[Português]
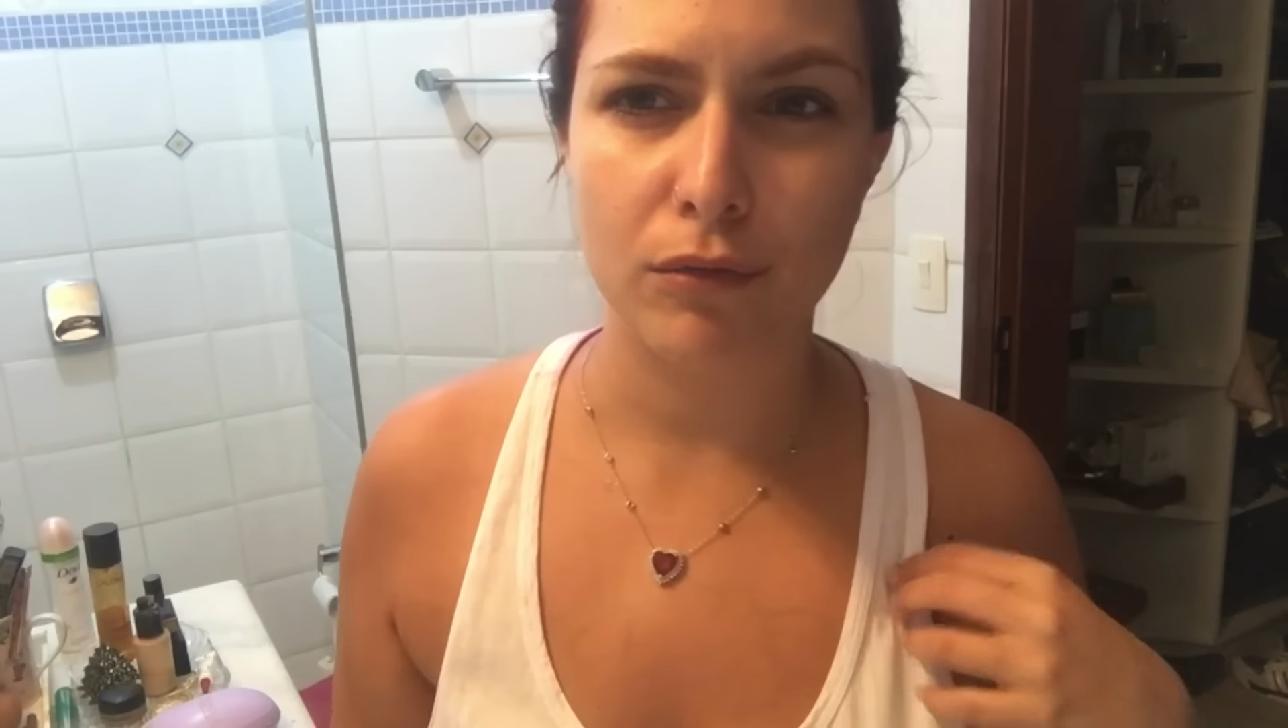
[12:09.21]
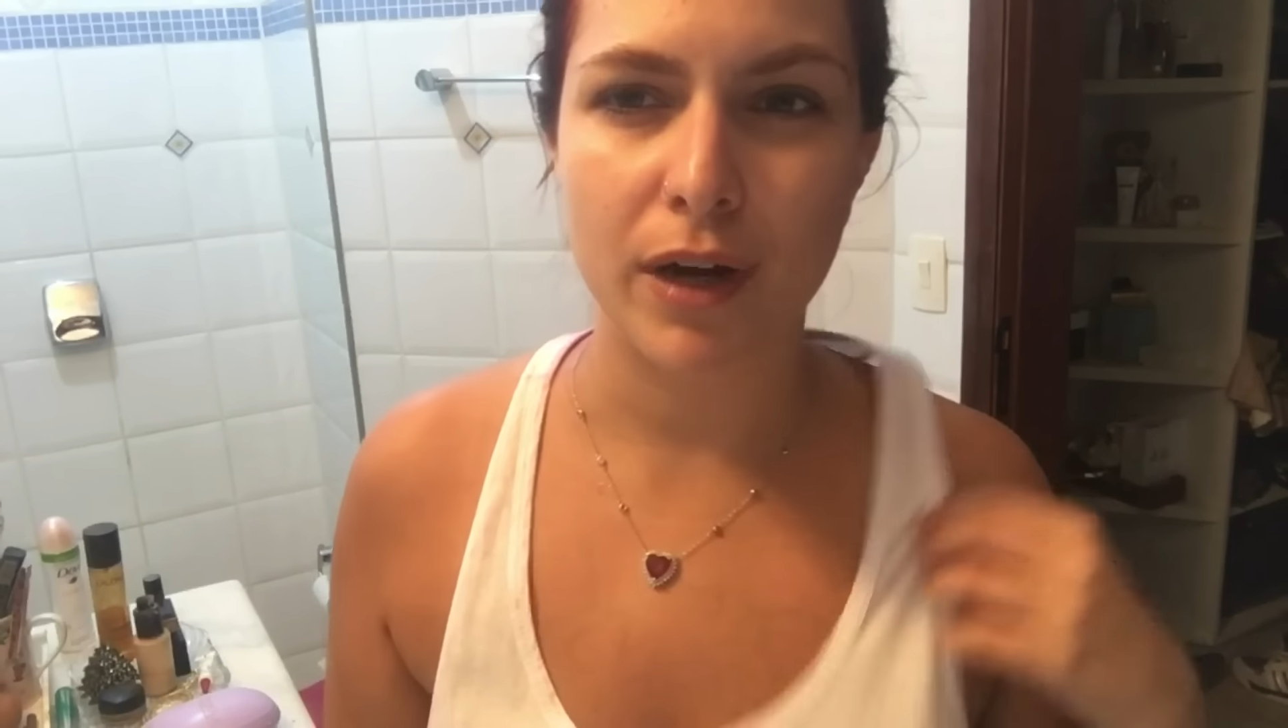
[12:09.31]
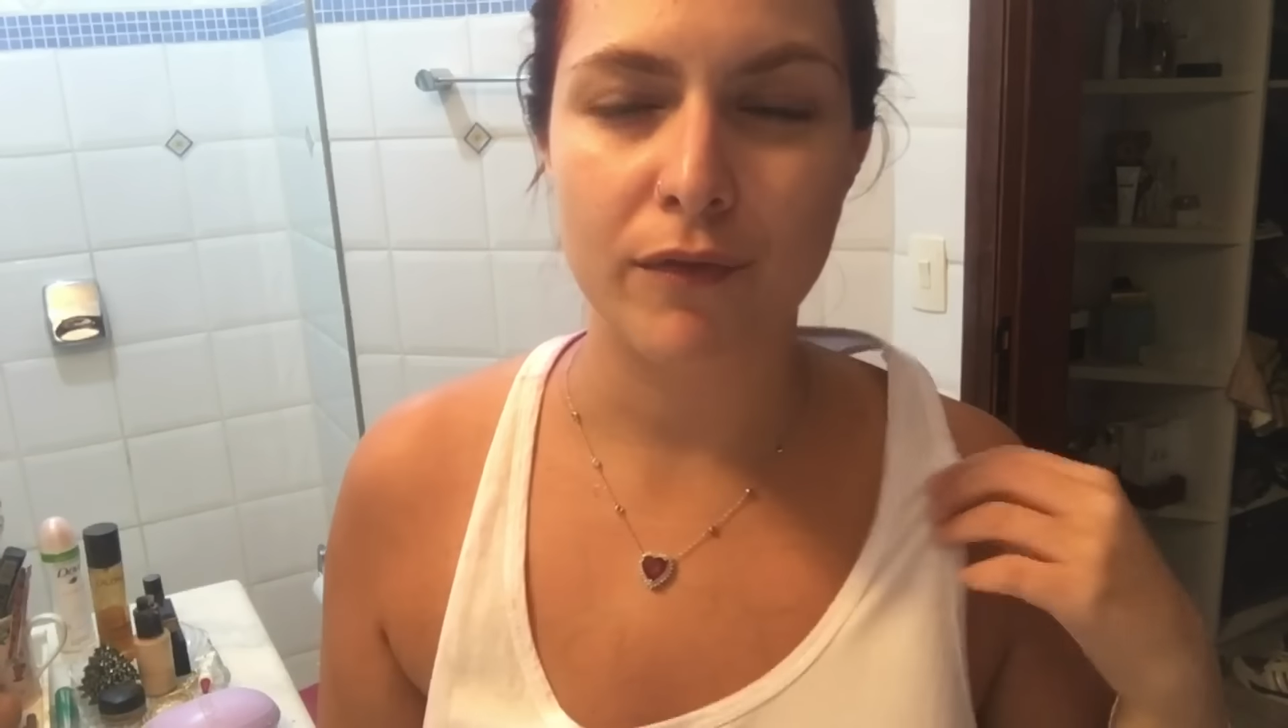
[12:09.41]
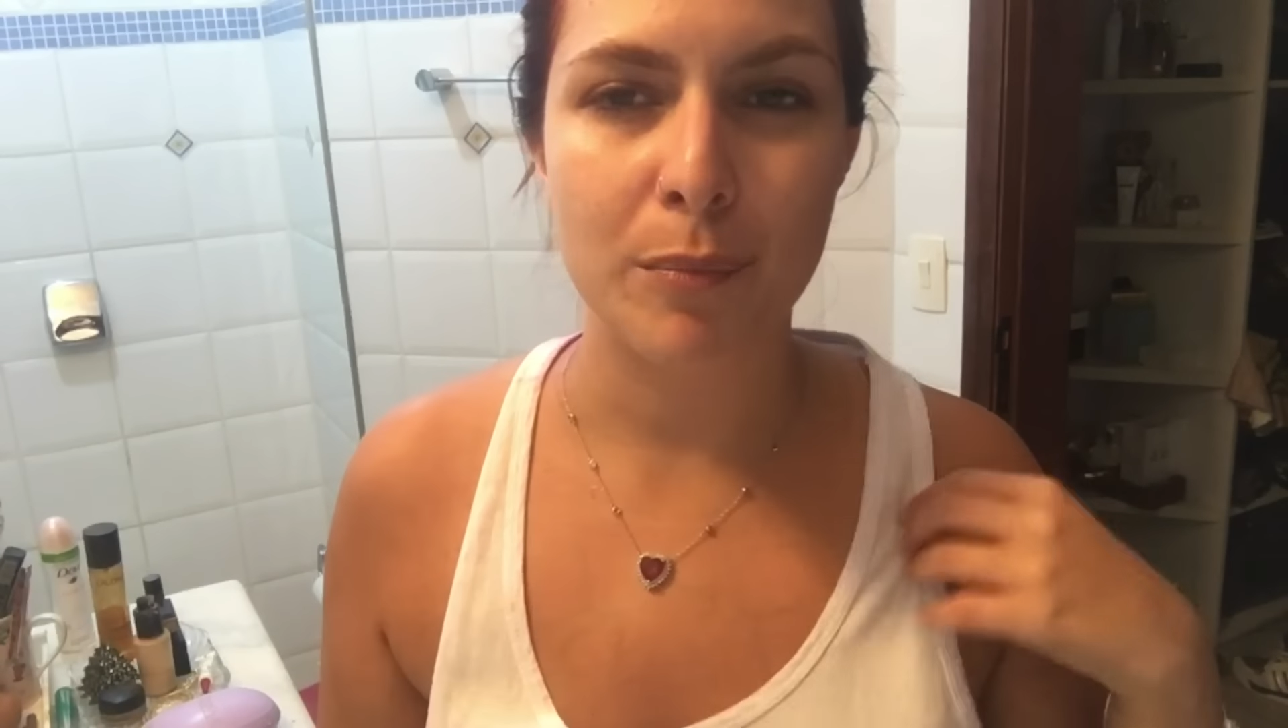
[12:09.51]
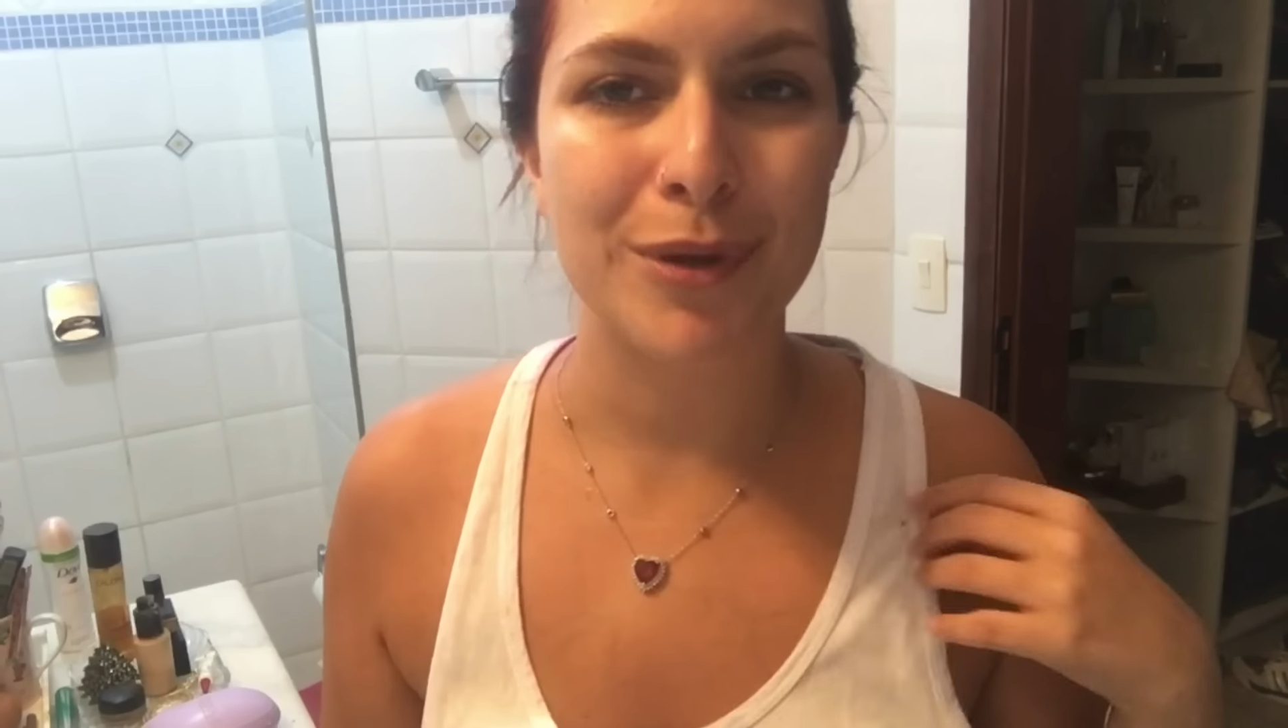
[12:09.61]

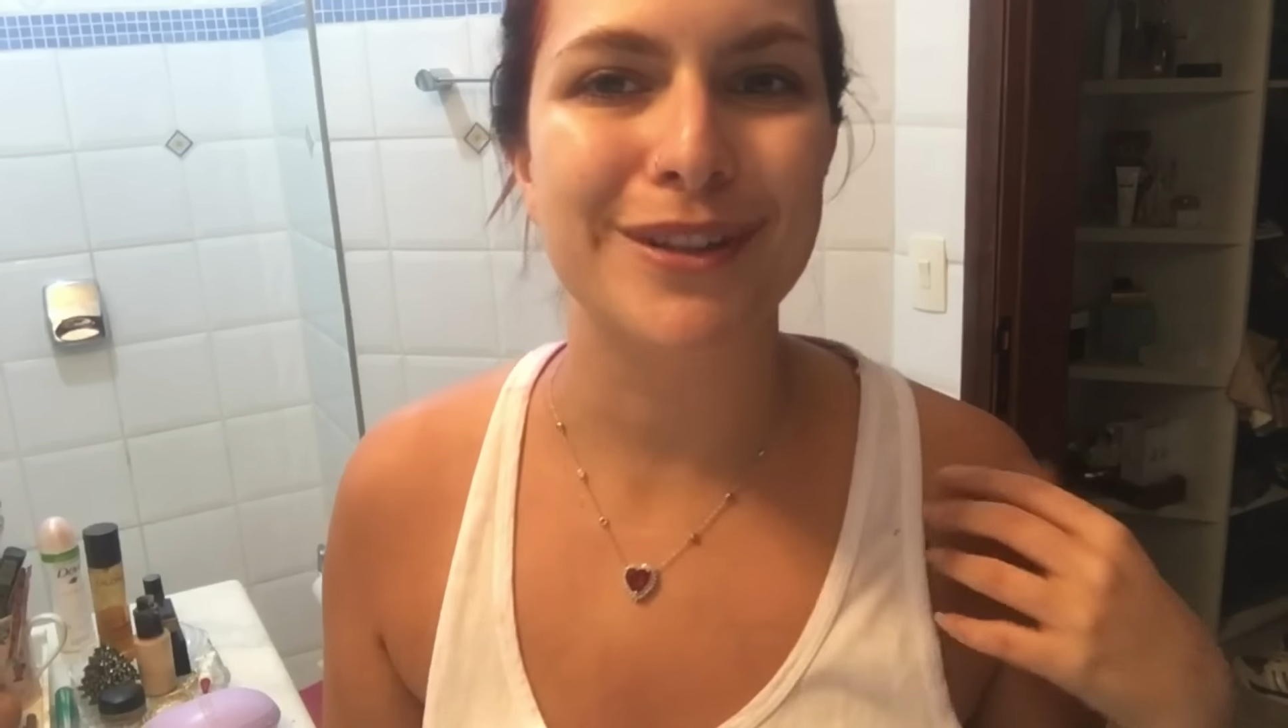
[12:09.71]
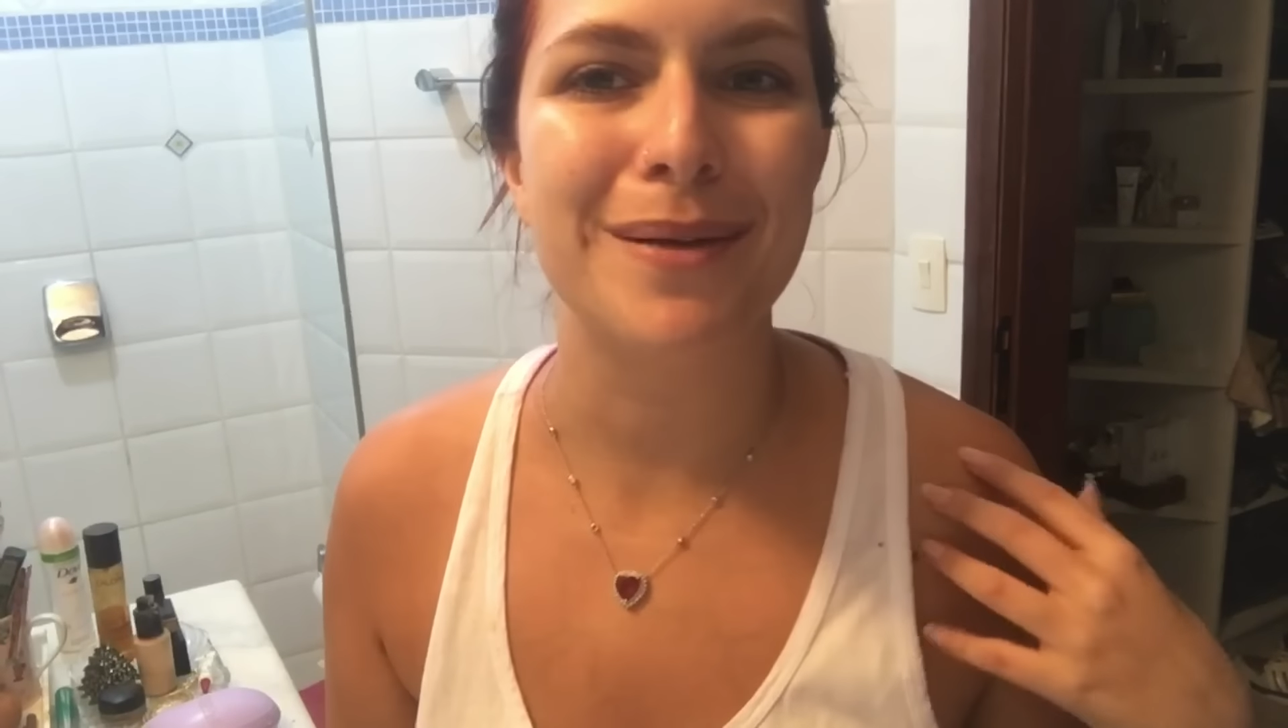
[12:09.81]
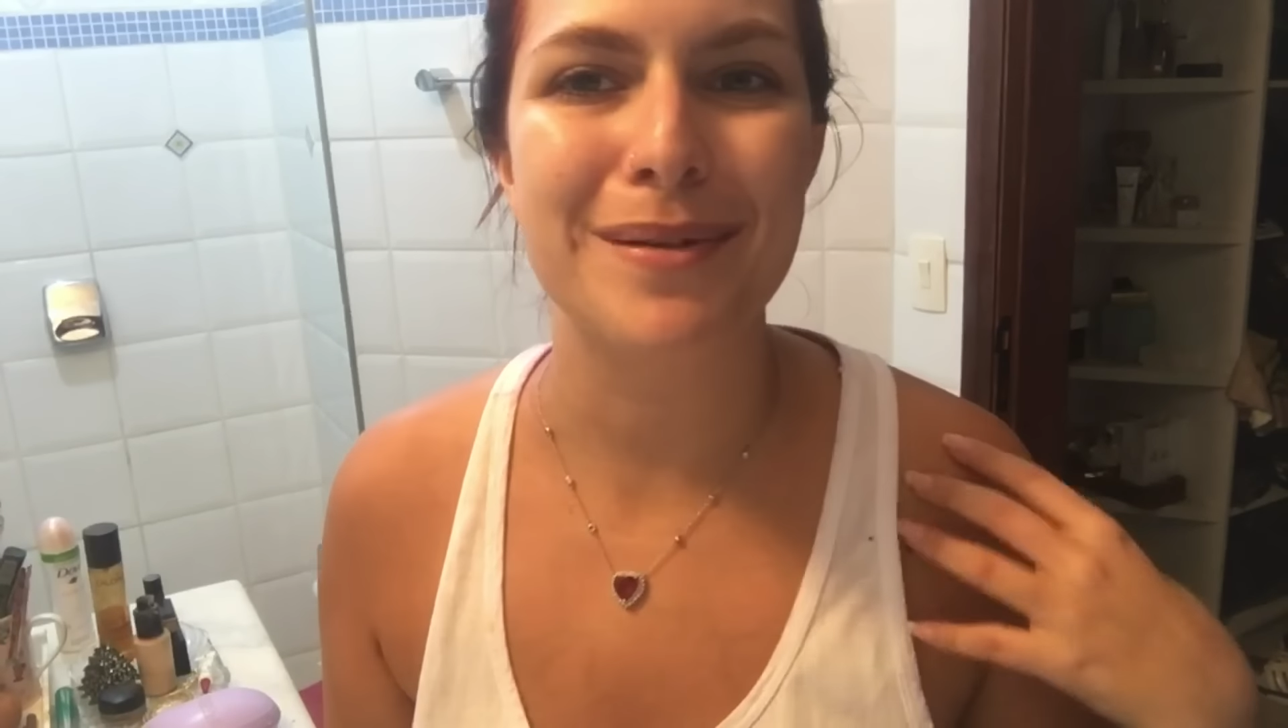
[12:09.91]
lugar pra perguntar